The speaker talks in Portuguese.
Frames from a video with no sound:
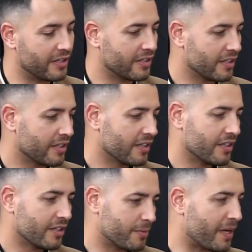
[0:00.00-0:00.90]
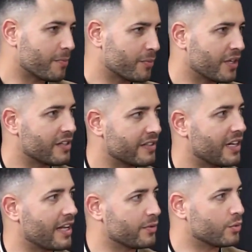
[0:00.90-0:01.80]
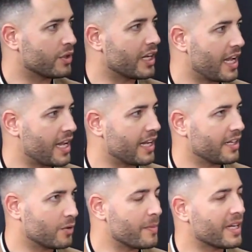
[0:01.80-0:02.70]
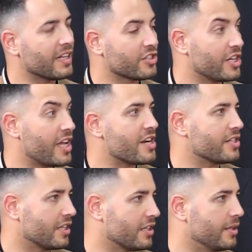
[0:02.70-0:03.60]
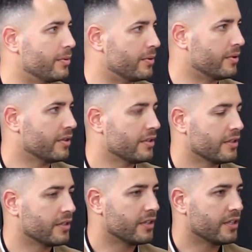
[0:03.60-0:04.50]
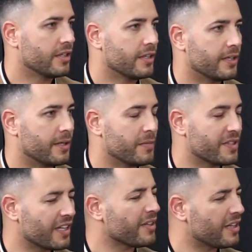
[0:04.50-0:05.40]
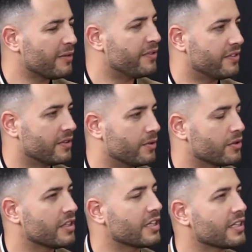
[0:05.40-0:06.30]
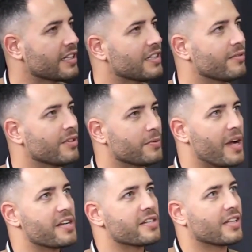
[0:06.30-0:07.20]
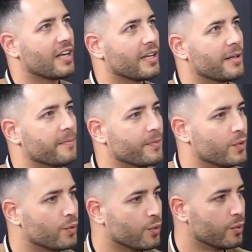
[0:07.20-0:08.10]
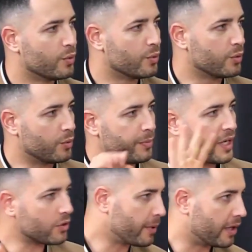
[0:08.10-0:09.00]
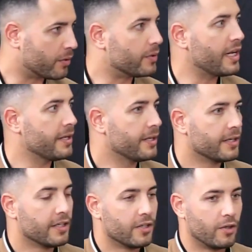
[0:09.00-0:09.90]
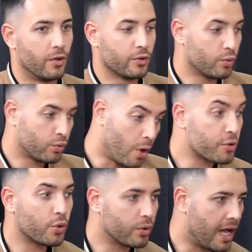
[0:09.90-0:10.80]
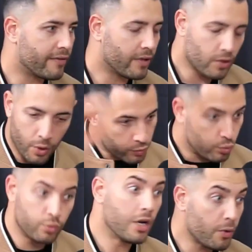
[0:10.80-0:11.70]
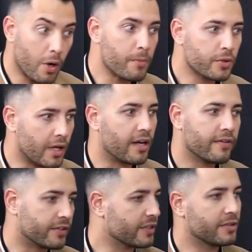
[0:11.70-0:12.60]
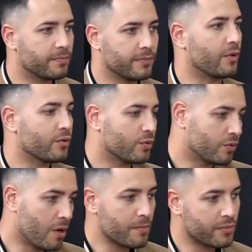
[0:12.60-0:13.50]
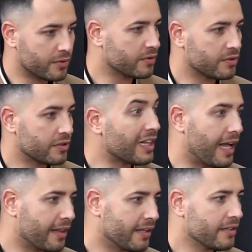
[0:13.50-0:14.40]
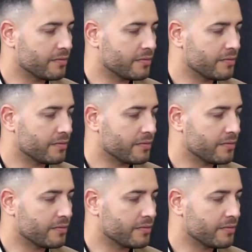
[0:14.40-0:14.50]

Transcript: uhum. espero poder ensinar o que é que é como é que ela gera este equilíbrio uh, mas é, é, difícil hoje a internet cada vez mais está no, no preto ou branco não é uhum. uhum. ou tu comes Sim. saudável ou tu não comes saudável não é tipo ou tu comes salada